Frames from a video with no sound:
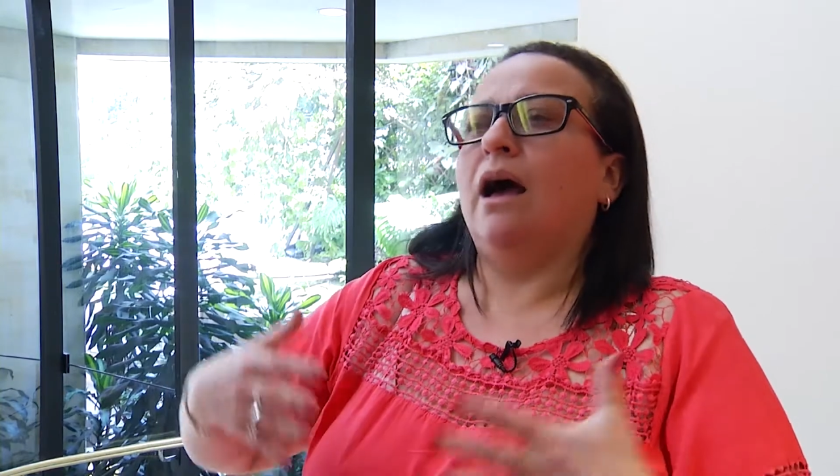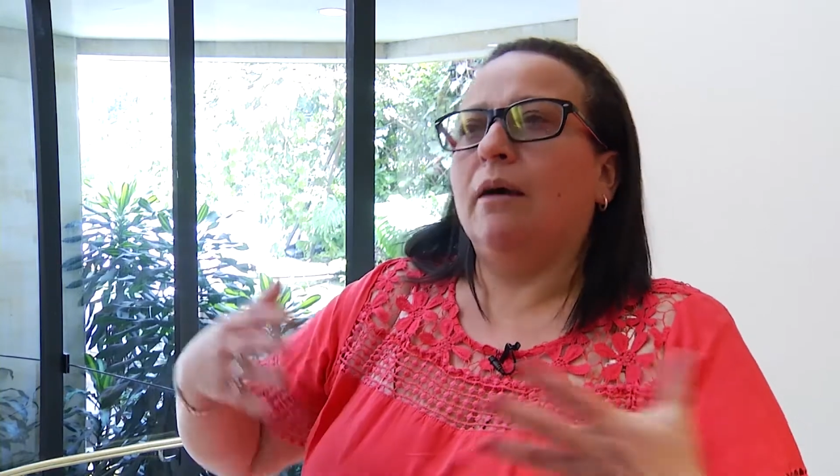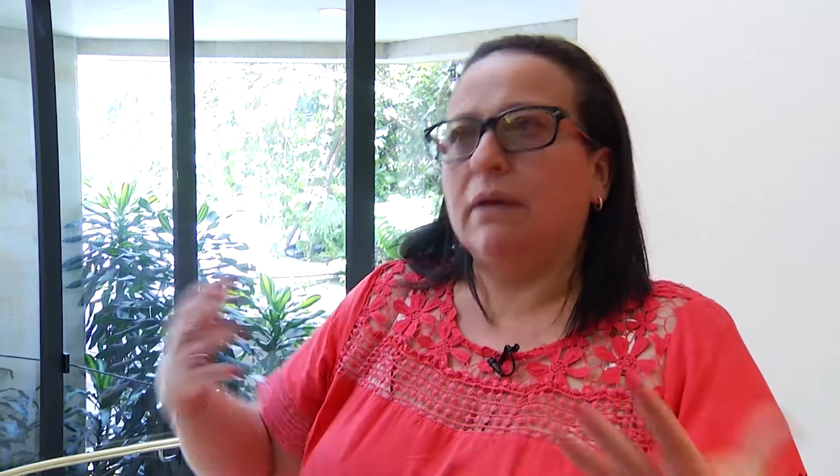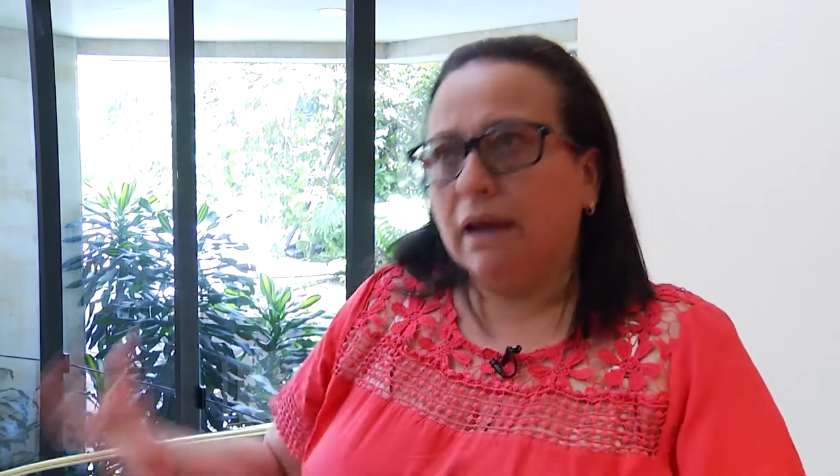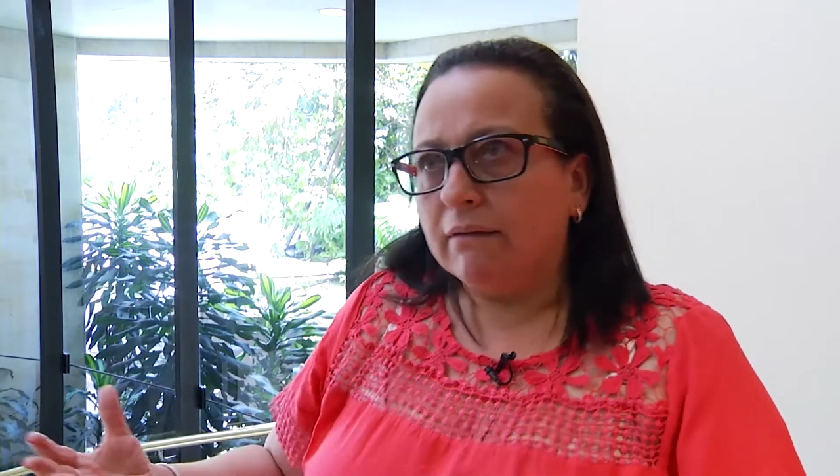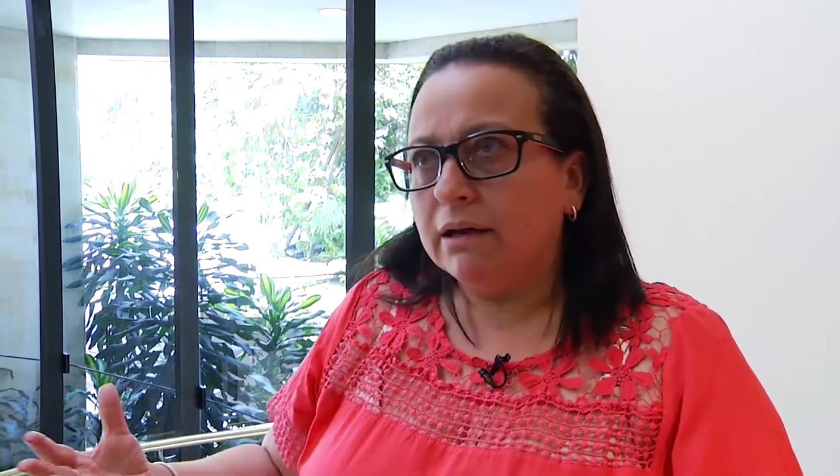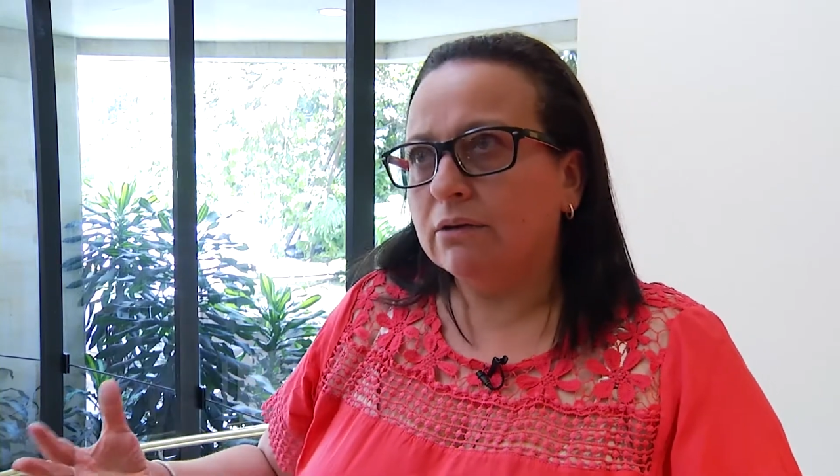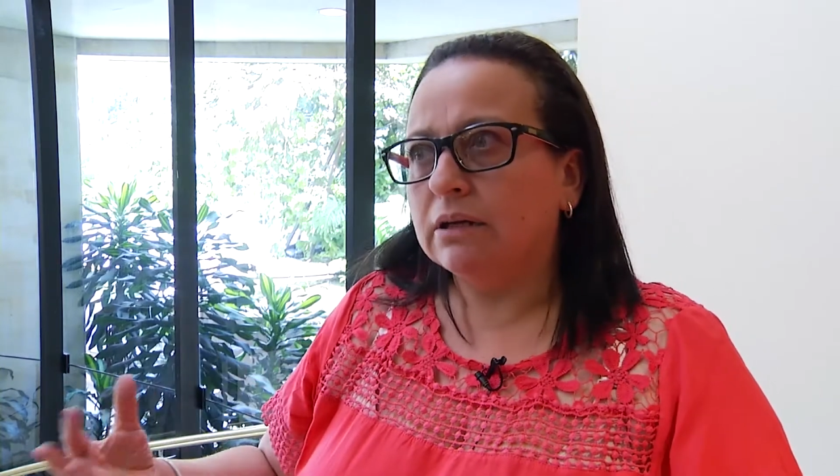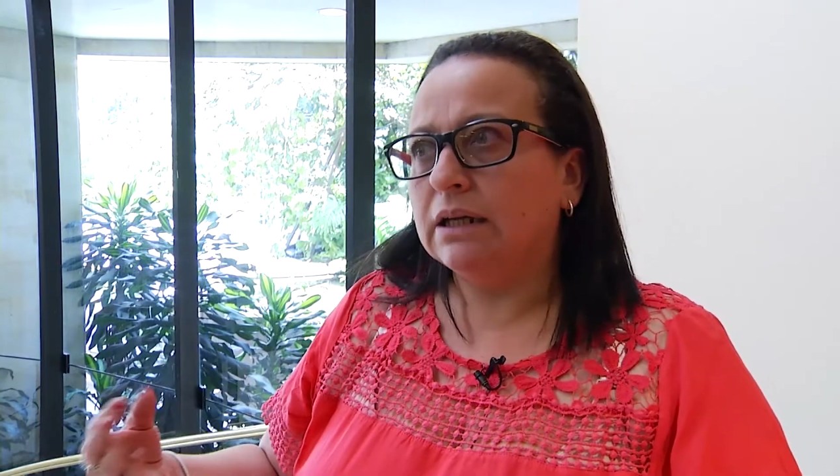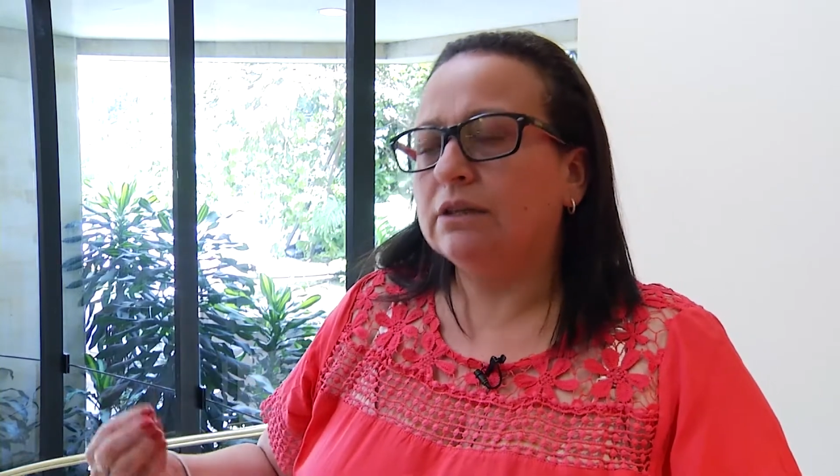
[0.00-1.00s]
amigable
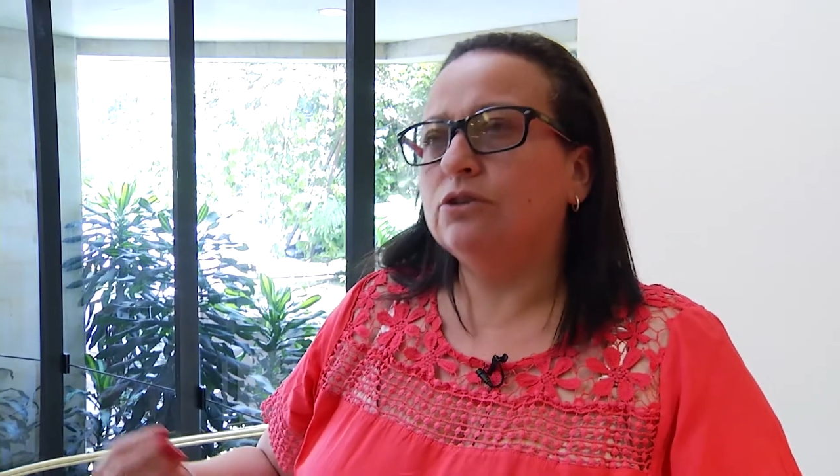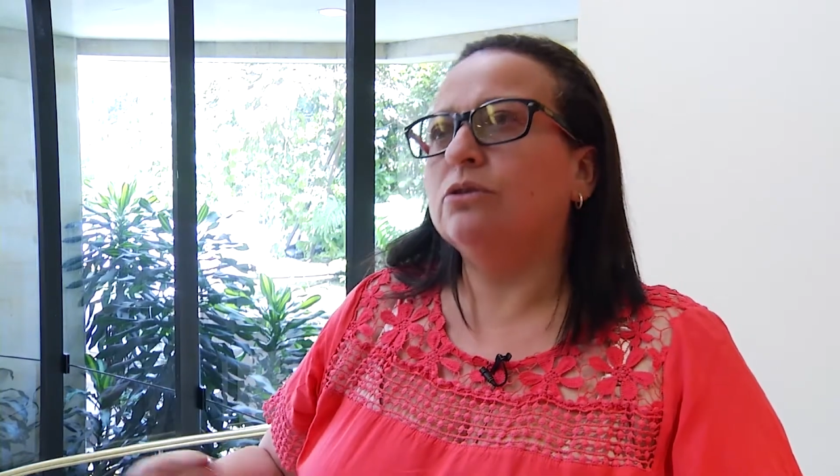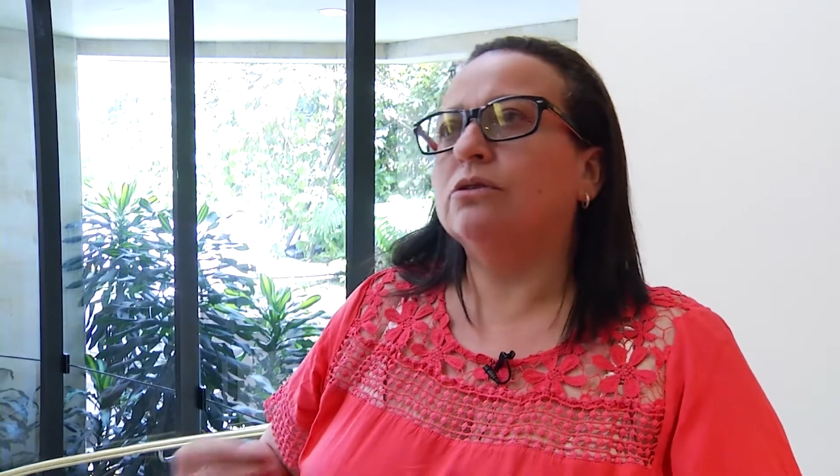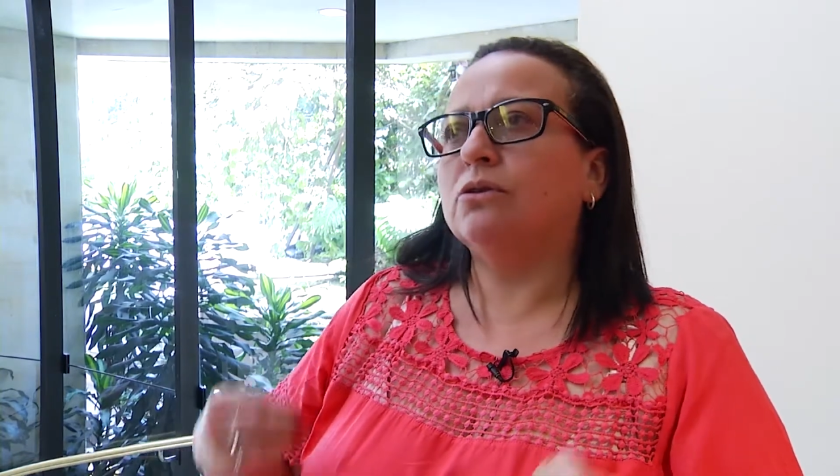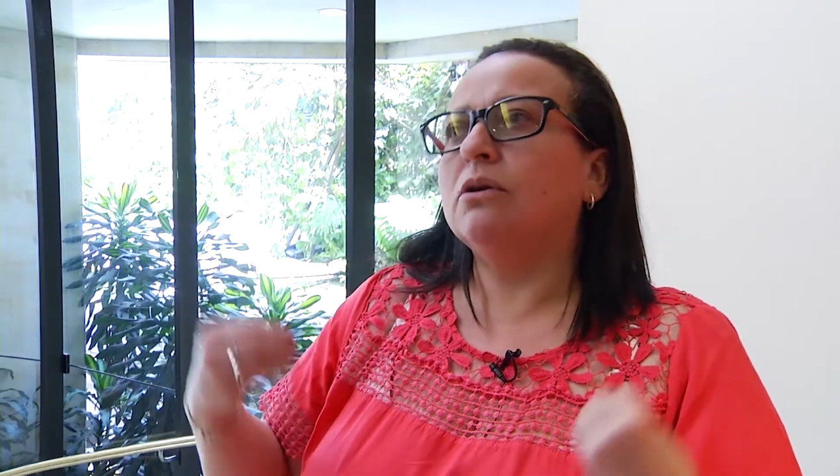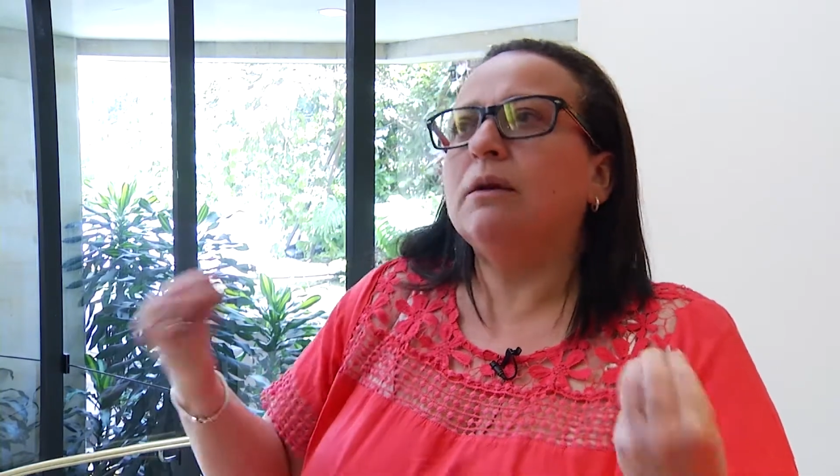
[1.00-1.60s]
con el entorno